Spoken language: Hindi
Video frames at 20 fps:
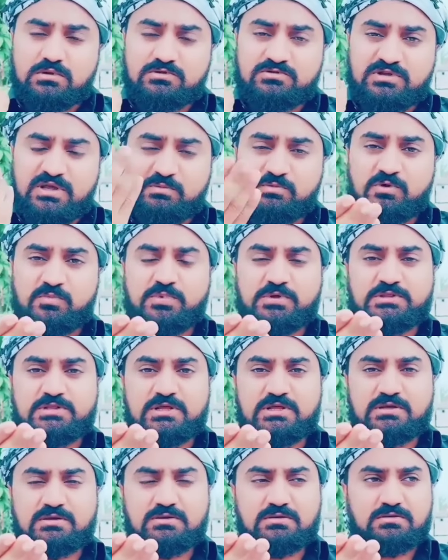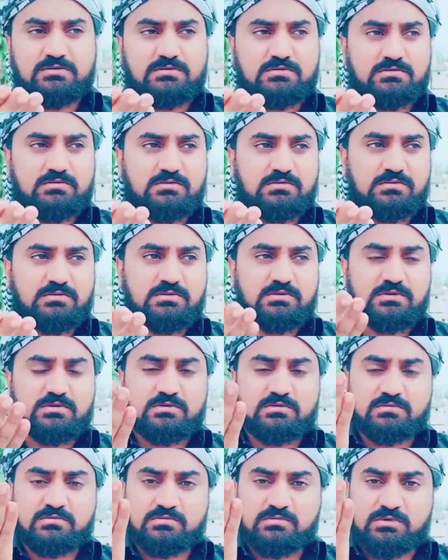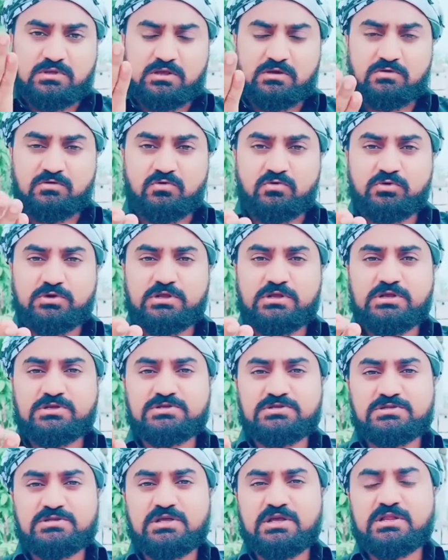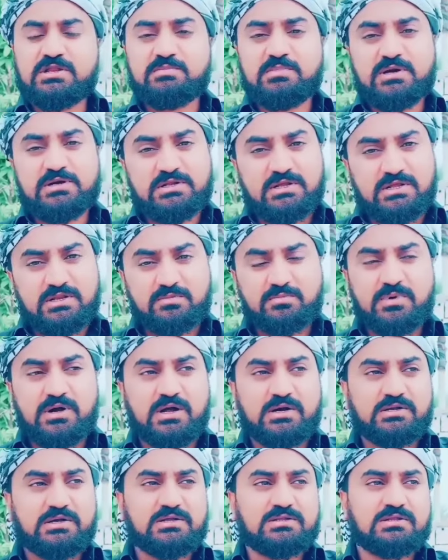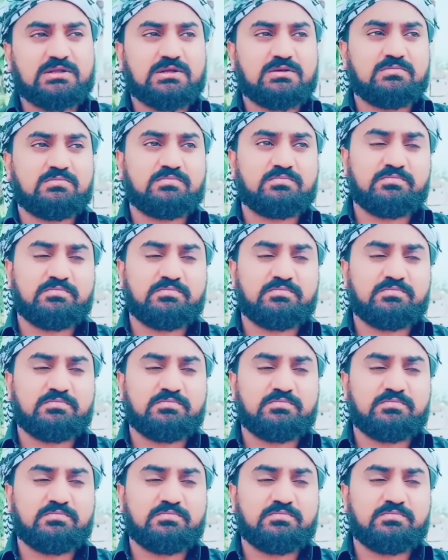सबको पता है कि गोरी के जितने एग्रीमेंट है ये रमान के थे